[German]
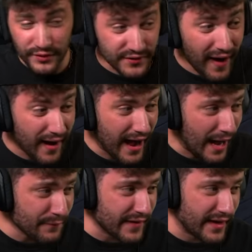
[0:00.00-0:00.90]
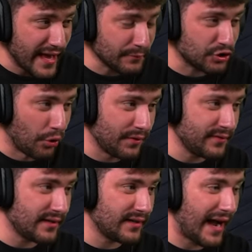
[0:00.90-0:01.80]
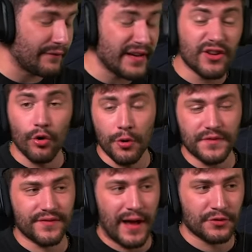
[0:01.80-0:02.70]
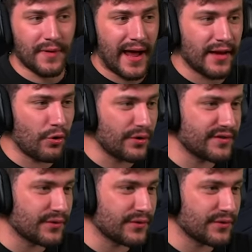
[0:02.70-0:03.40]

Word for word: Und zwar haben wir eben schon äh, ein wenig geübt. Wir haben schon mal reingeguckt.